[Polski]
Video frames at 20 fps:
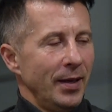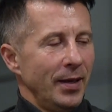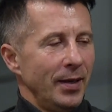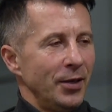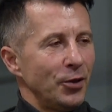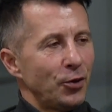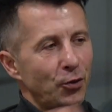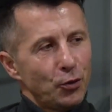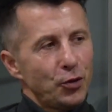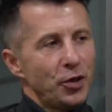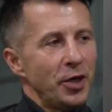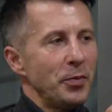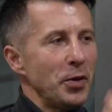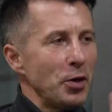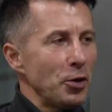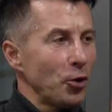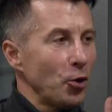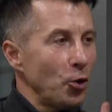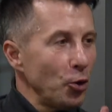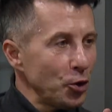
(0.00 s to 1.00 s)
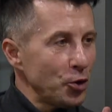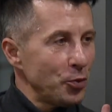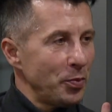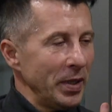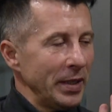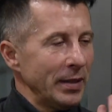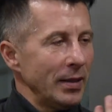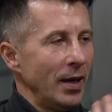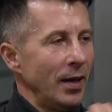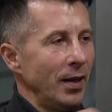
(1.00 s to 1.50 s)
I tu się mnie gość
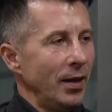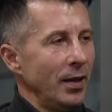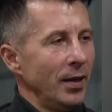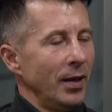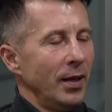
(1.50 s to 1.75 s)
pyta,